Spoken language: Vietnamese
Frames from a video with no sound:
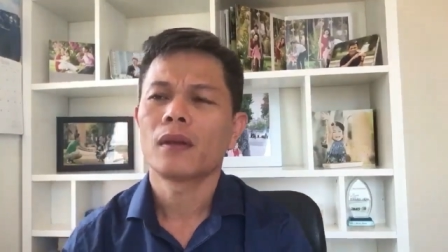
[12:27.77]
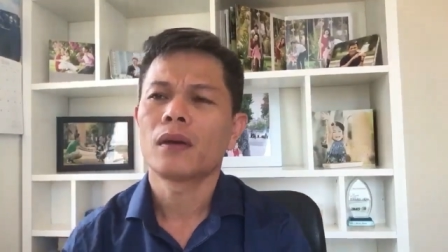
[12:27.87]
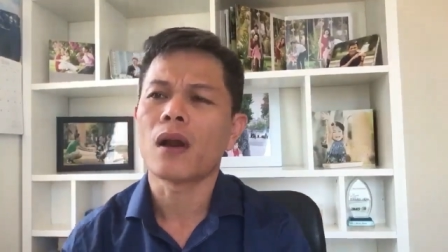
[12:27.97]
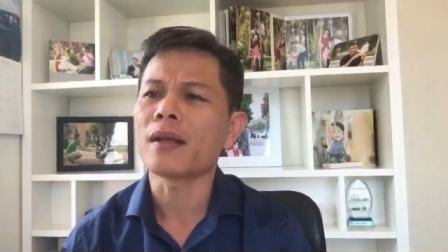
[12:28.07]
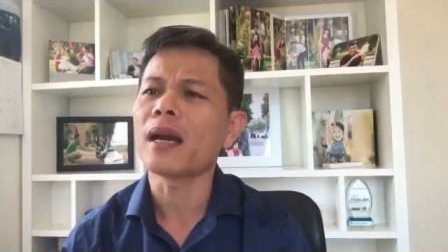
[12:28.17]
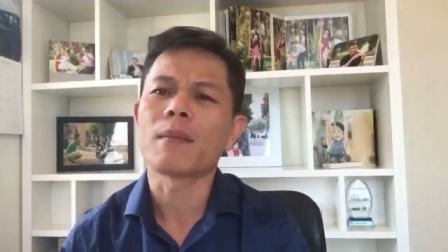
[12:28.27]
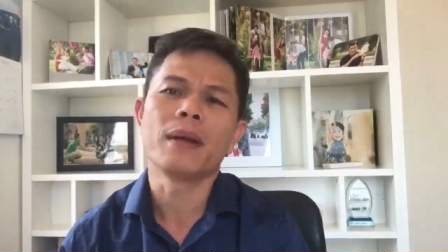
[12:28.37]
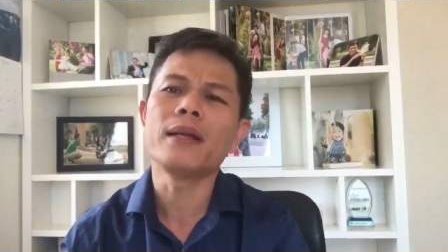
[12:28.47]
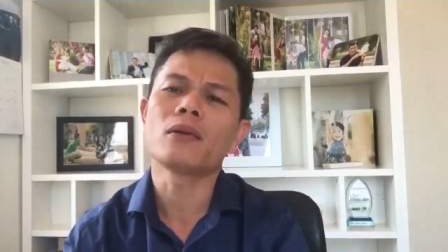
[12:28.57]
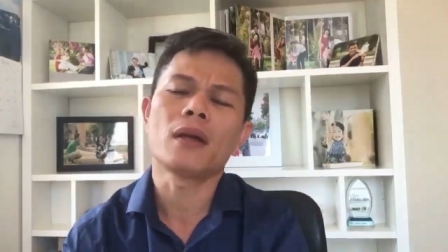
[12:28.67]
nó chỉ nằm
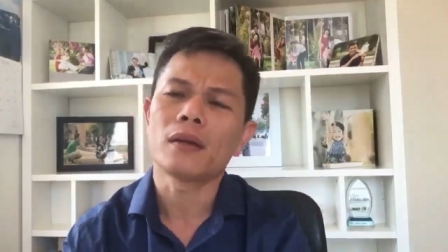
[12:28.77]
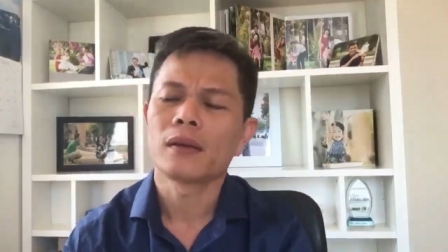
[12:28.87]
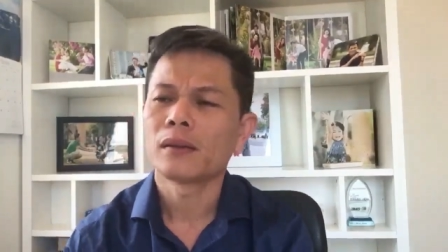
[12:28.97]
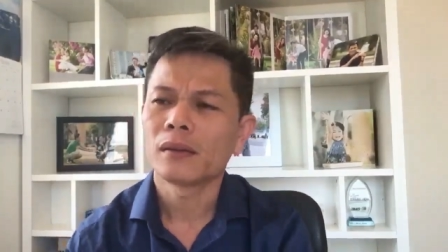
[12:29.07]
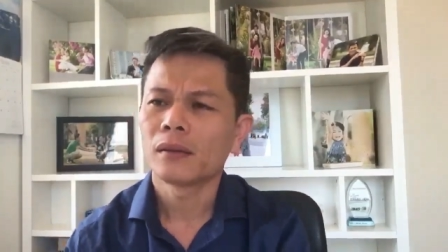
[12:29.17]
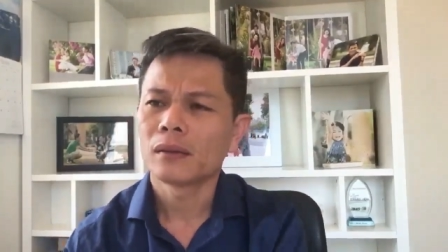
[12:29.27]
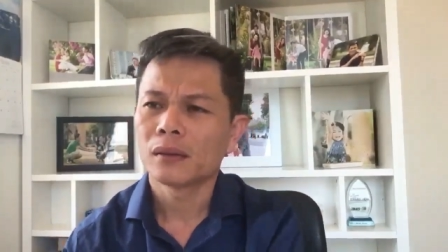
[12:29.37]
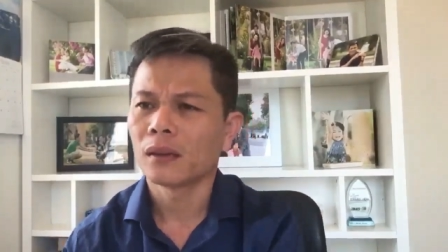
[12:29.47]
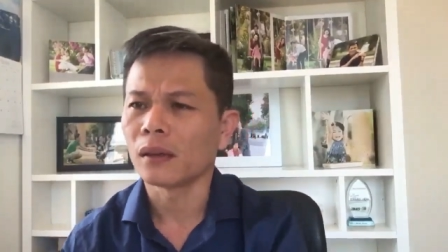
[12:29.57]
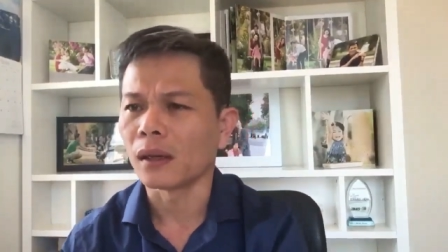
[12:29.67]
bao nhiêu thôi
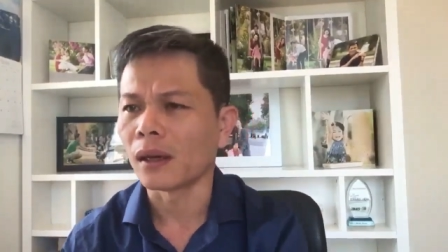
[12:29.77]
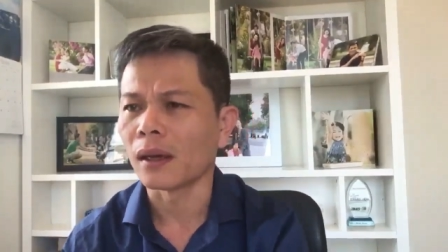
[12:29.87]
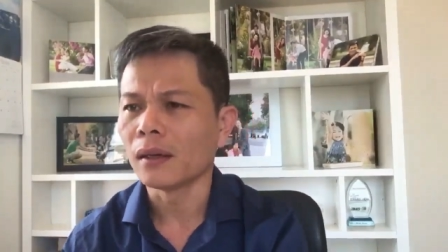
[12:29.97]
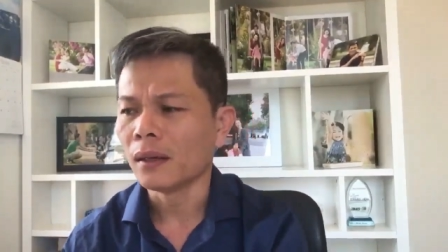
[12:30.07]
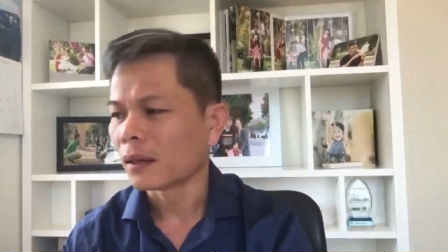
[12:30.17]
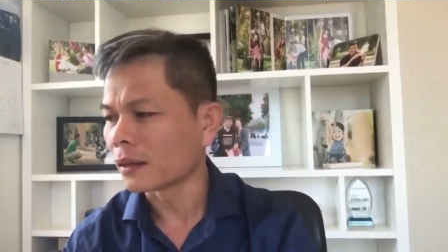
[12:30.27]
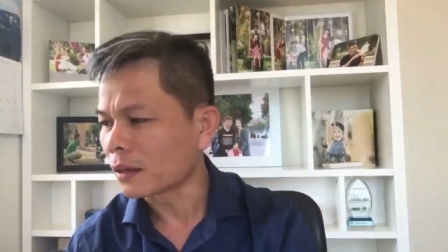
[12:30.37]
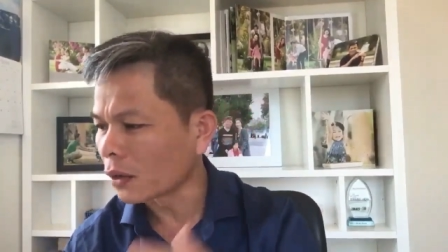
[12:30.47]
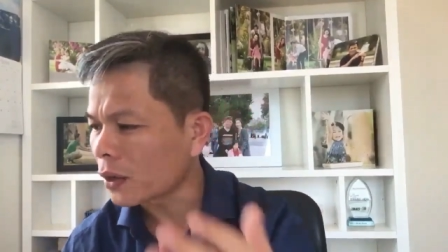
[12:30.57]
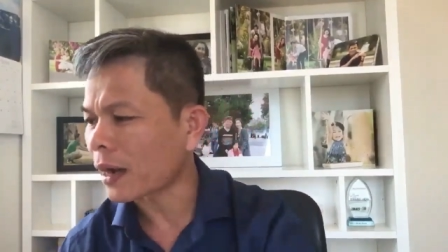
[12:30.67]
à,
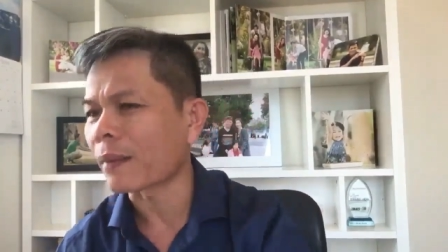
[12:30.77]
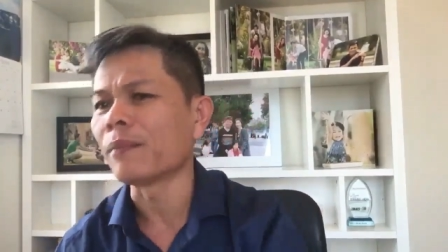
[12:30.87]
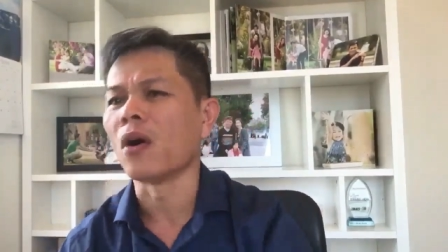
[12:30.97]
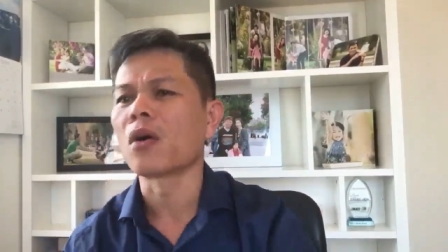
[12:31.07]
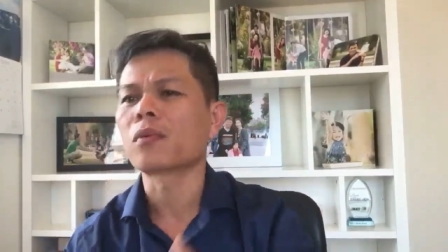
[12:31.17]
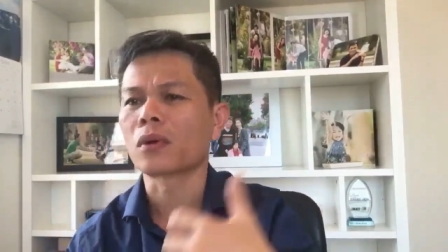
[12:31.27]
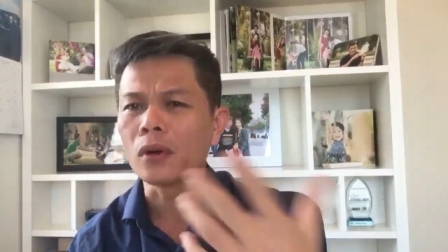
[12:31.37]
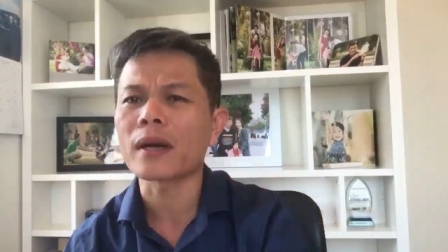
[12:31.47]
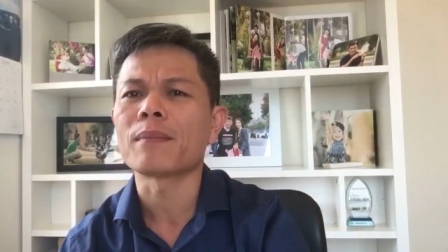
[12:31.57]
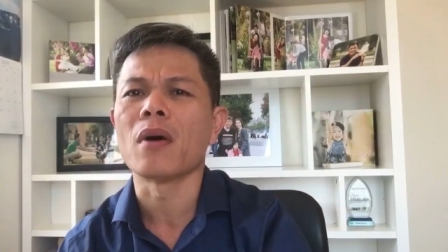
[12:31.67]
cứ cuối năm một
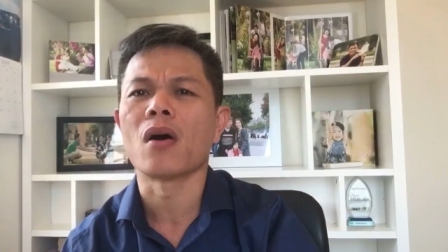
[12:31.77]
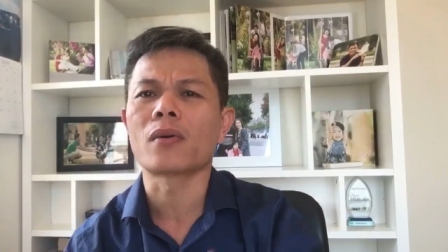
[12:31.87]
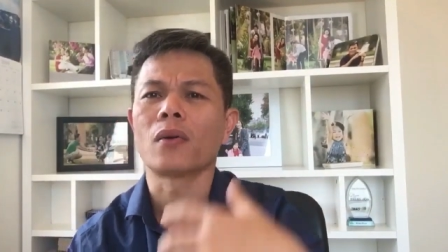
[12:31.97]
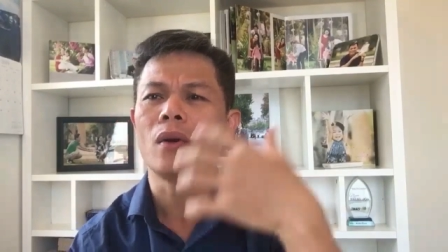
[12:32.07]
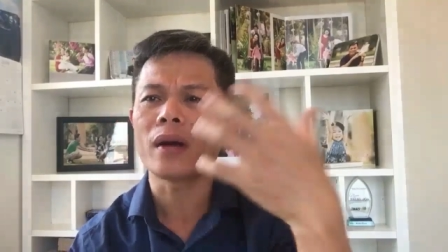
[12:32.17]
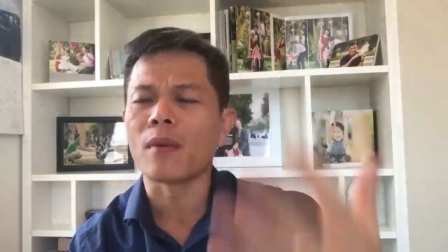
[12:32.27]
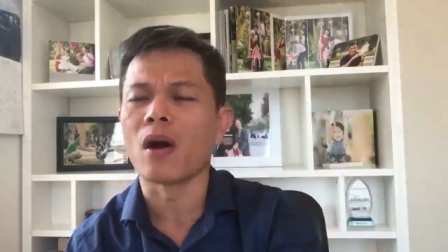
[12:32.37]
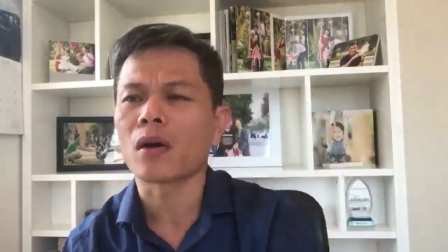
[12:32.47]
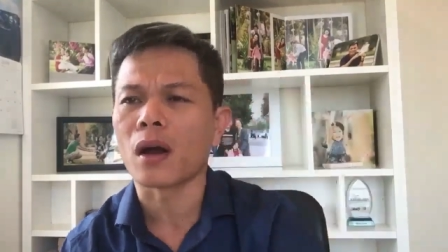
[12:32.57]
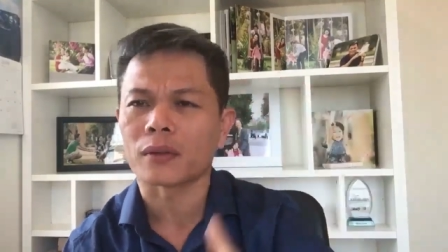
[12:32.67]
cuối năm một cuối năm
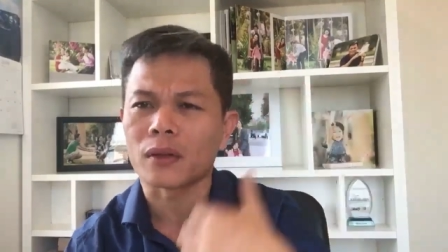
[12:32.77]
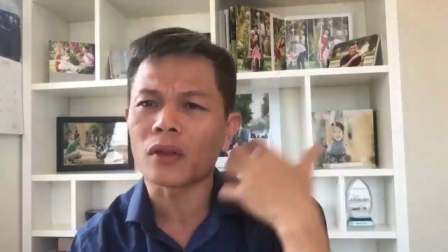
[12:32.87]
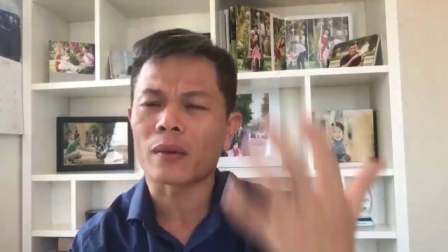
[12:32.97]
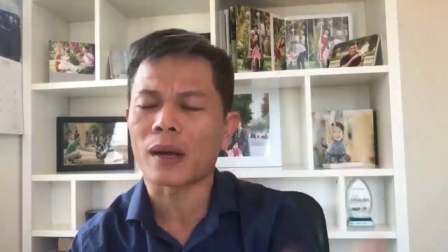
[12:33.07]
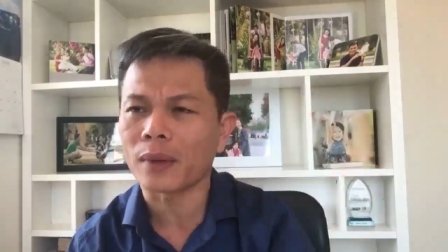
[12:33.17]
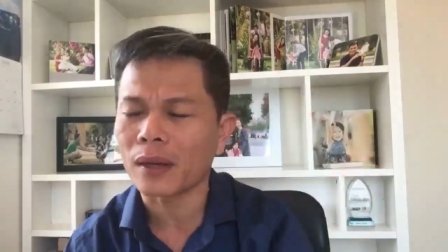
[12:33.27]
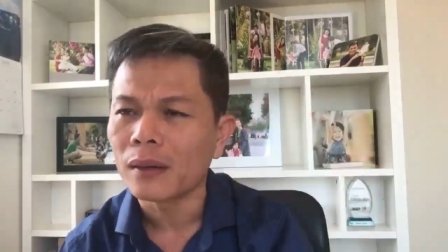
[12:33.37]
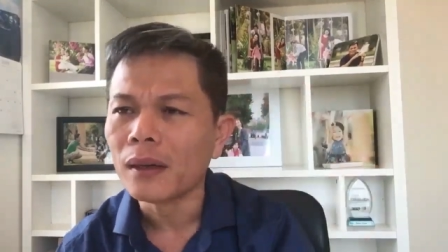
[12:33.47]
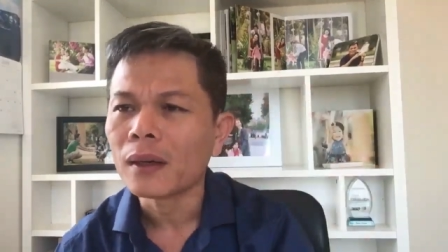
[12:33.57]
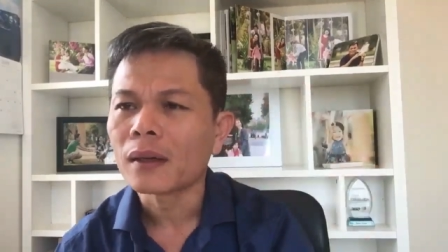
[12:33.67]
một họ tính theo năm vậy
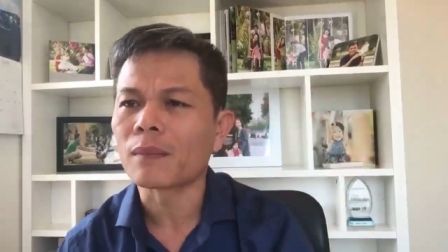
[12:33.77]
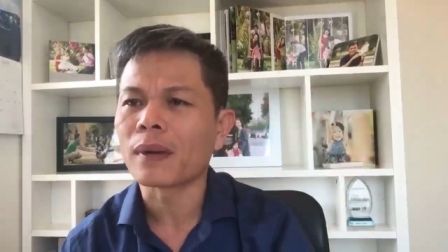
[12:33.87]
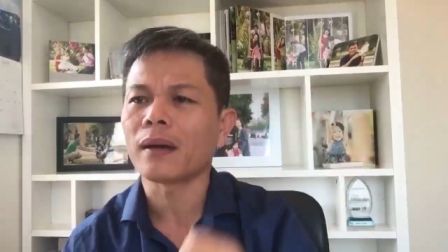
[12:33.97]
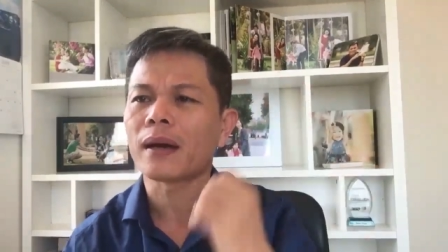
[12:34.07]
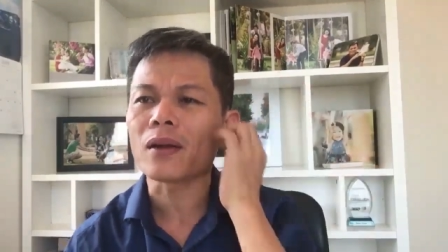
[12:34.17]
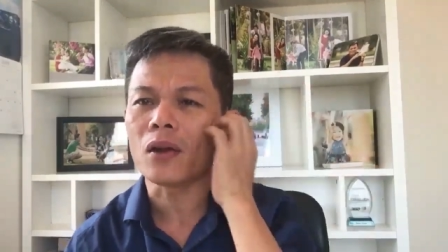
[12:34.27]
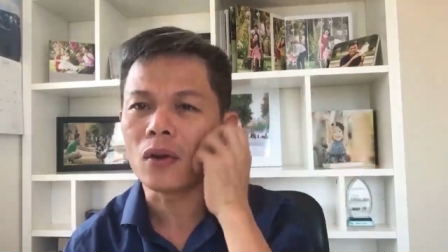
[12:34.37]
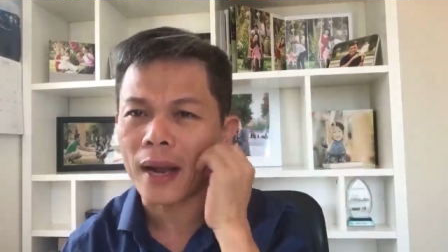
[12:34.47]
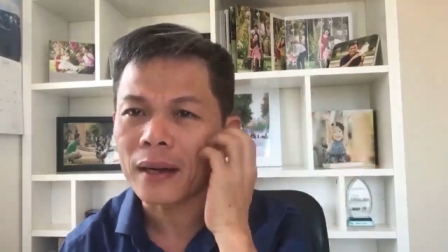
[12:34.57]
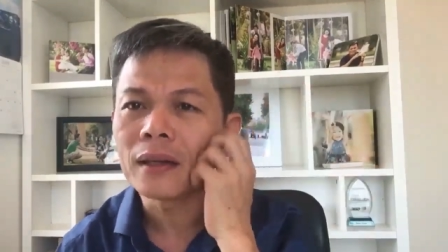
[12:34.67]
năm nay ráng
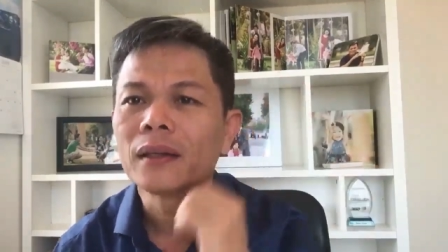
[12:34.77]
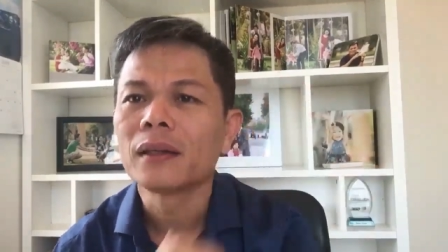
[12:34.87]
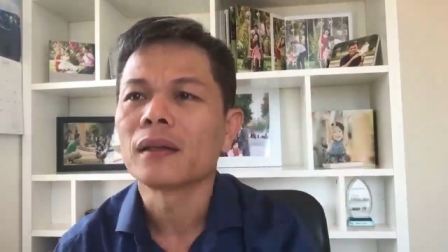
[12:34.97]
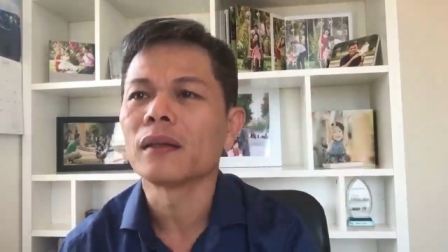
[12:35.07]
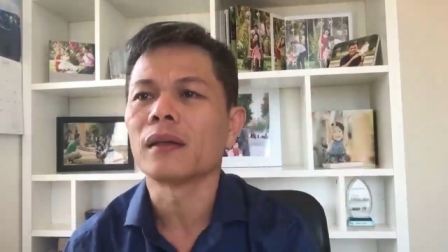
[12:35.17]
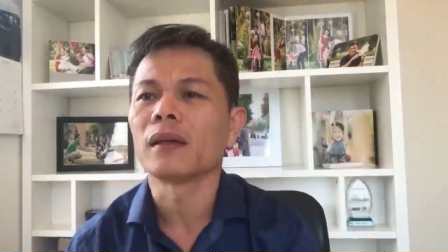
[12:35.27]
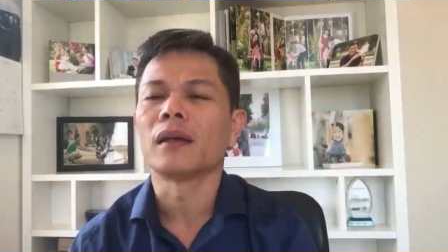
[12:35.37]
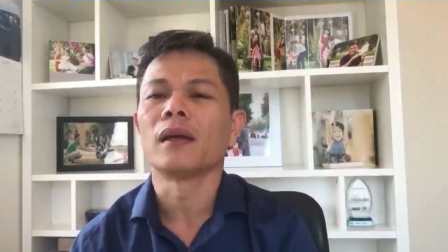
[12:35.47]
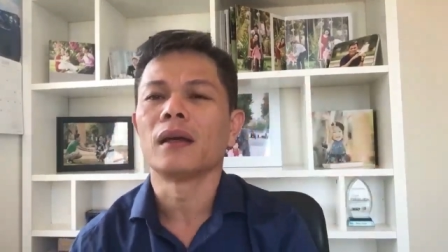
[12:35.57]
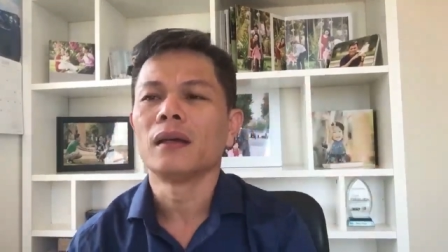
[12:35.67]
cố gắng
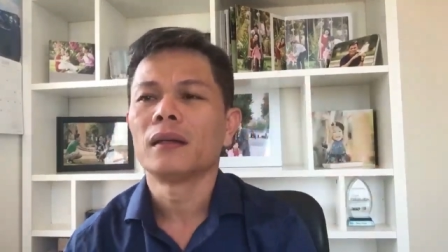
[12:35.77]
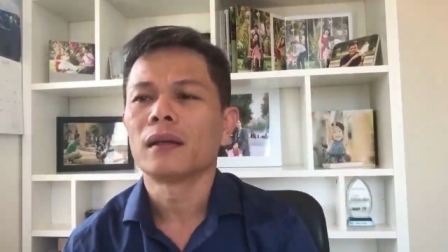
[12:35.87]
à,